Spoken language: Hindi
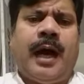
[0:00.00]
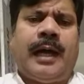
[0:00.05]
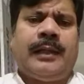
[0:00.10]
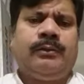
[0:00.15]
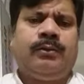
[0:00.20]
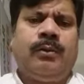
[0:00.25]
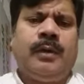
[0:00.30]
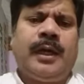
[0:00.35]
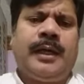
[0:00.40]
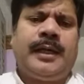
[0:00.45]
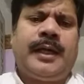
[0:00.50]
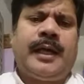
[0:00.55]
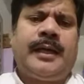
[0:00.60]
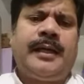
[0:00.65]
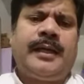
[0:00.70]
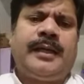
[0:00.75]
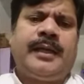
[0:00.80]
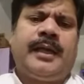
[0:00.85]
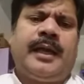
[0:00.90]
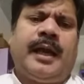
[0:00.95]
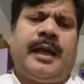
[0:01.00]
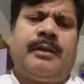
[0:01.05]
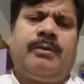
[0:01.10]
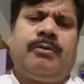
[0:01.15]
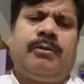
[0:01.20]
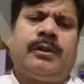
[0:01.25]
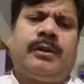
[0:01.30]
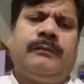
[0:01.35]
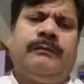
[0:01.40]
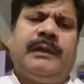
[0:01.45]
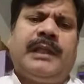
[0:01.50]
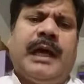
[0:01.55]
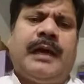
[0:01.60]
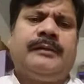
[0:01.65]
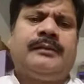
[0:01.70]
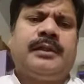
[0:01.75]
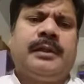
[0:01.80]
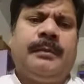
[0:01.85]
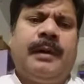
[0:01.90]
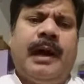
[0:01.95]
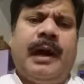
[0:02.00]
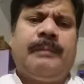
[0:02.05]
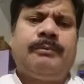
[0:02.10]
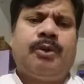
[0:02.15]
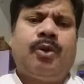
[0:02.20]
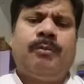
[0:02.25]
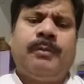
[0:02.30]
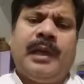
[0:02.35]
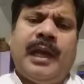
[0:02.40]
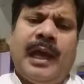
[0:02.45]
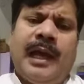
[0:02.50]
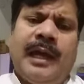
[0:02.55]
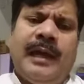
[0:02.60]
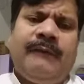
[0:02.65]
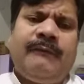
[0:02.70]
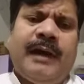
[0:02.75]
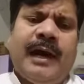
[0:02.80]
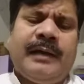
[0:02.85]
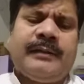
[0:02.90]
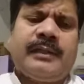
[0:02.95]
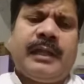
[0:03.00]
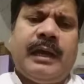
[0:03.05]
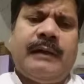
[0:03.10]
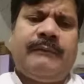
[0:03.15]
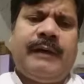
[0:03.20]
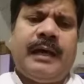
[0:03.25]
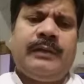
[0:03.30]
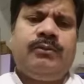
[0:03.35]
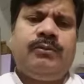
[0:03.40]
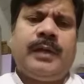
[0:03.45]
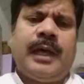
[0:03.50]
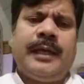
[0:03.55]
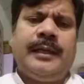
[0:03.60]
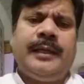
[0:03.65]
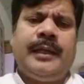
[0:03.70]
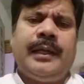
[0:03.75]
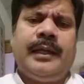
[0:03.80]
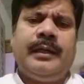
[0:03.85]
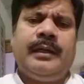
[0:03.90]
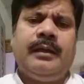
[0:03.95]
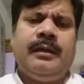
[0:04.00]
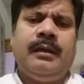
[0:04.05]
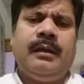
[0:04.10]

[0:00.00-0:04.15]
आंदोलन करने की क्या ज़रूरत है विधानसभा आपको मिला है वहाँ से आवाज़ उठाइए